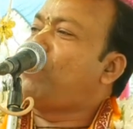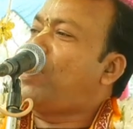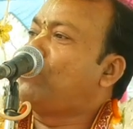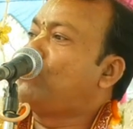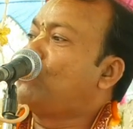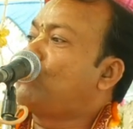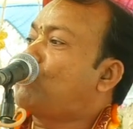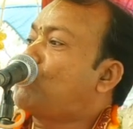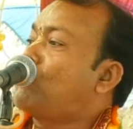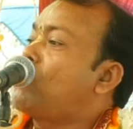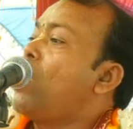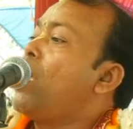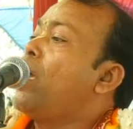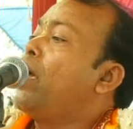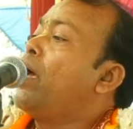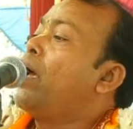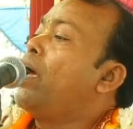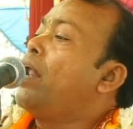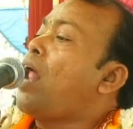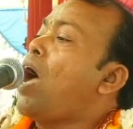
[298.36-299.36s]
মানুষ
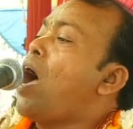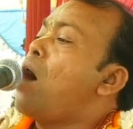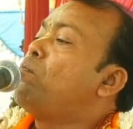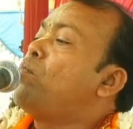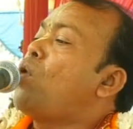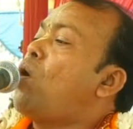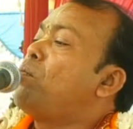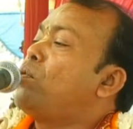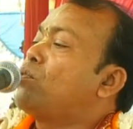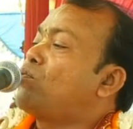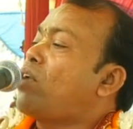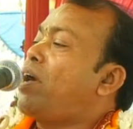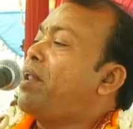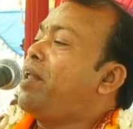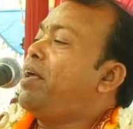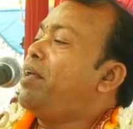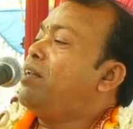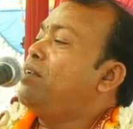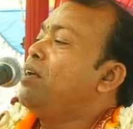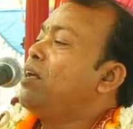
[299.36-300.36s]
রাম
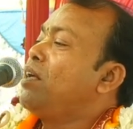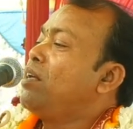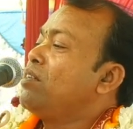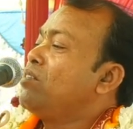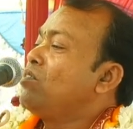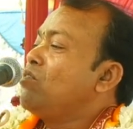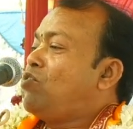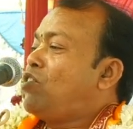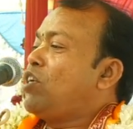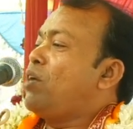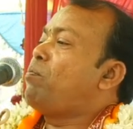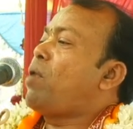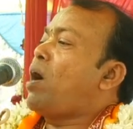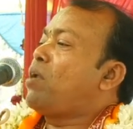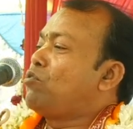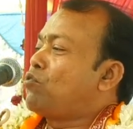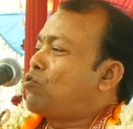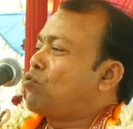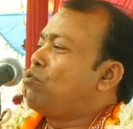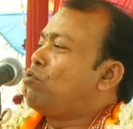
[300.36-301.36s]
অবতারে যে
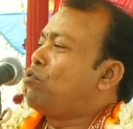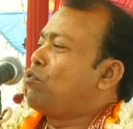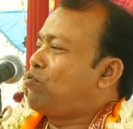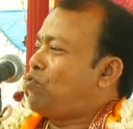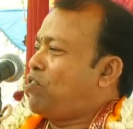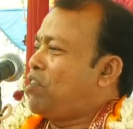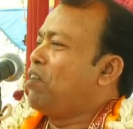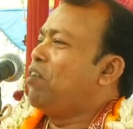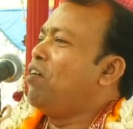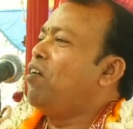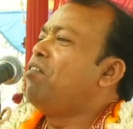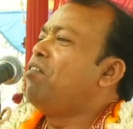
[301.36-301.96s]
মানুষগুলো ছিল